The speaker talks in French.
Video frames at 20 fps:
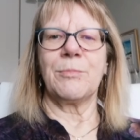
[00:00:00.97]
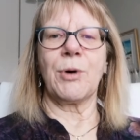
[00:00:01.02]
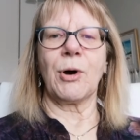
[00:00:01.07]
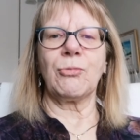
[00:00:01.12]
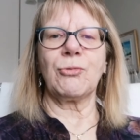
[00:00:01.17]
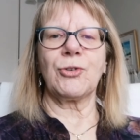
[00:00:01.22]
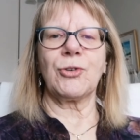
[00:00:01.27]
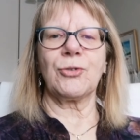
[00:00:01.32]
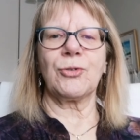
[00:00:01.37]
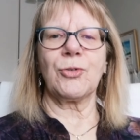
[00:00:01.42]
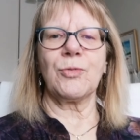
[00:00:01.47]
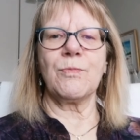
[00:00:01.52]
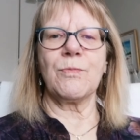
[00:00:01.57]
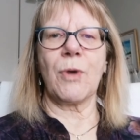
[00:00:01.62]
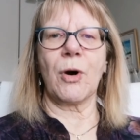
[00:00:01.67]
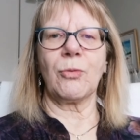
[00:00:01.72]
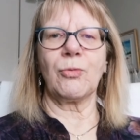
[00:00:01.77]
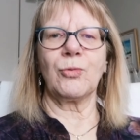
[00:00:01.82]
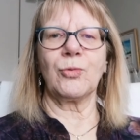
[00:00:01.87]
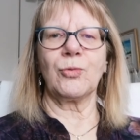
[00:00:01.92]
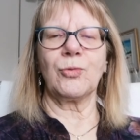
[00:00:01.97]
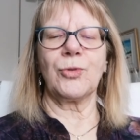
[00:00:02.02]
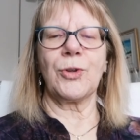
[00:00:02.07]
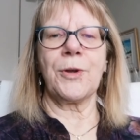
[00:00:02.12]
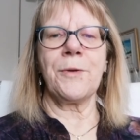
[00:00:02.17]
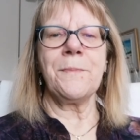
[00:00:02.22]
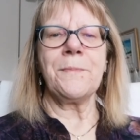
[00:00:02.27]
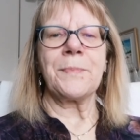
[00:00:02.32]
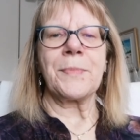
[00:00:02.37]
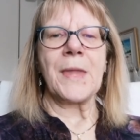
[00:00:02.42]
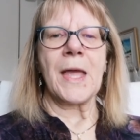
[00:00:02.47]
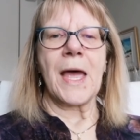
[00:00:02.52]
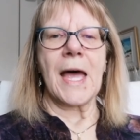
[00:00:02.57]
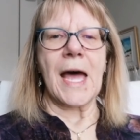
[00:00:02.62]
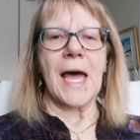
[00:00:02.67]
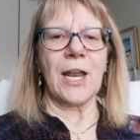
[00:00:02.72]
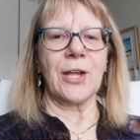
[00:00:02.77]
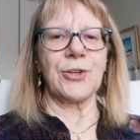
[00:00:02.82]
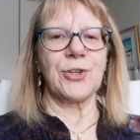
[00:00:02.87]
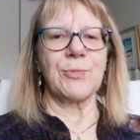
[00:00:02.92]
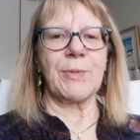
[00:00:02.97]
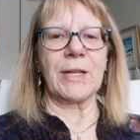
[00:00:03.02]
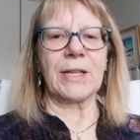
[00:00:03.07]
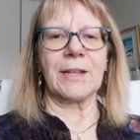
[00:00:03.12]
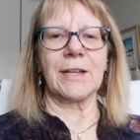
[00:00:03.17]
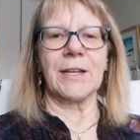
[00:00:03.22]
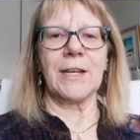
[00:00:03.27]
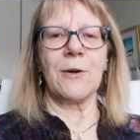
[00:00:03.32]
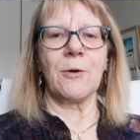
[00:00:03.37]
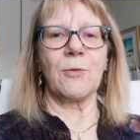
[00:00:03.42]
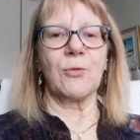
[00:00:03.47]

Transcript: Bonjour tout le monde. Alors ce matin,